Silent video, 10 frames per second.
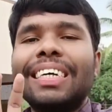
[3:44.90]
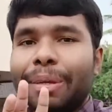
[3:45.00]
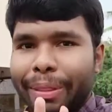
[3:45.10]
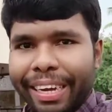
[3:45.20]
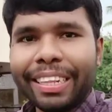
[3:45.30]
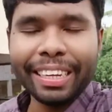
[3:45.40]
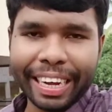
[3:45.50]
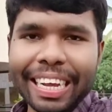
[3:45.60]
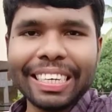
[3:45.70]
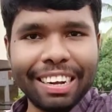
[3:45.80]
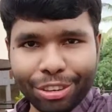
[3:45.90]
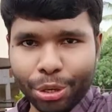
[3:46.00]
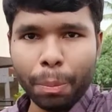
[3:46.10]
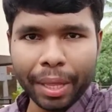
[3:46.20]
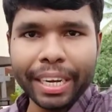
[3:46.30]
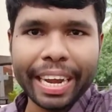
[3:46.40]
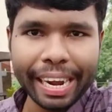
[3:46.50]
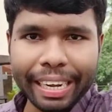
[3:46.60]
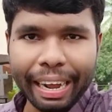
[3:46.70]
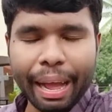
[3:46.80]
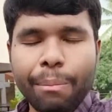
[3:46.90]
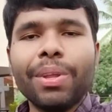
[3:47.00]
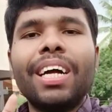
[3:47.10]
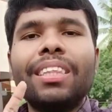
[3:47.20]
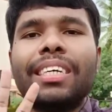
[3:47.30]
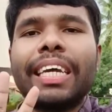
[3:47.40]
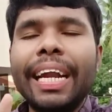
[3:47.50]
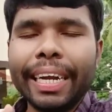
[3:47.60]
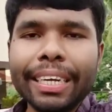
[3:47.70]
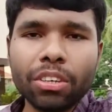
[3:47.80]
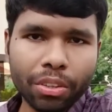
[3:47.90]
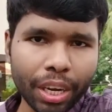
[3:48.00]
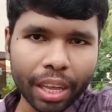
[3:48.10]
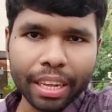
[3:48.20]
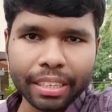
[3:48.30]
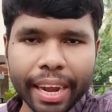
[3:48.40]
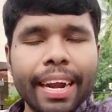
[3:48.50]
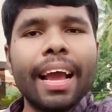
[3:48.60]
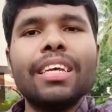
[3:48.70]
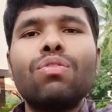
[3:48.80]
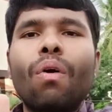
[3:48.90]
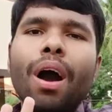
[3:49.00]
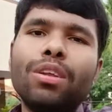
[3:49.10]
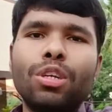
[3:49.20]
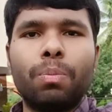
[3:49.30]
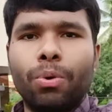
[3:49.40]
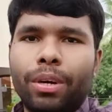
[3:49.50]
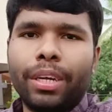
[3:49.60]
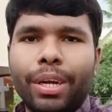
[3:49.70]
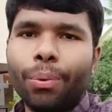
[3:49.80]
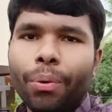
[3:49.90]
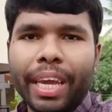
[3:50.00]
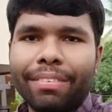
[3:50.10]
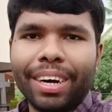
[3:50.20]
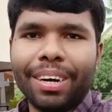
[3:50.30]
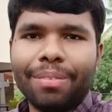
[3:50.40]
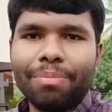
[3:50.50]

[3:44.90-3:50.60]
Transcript: இதுதான் இது கிரேசியான விஷயம் இப்போ தான் நீங்கள் கேளுங்க த சென்டென்ஸ் ஆன் தி அதர் சைட் இஸ் ஃபால்ஸ்னு போட்டிருக்கு ஓகேவா